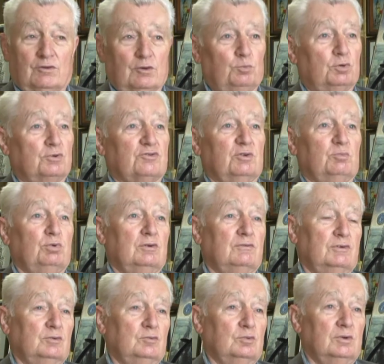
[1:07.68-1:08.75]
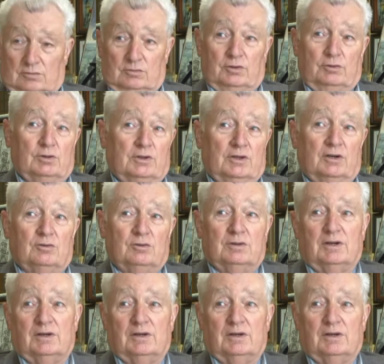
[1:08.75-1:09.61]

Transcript: co potrzebował. No i od tego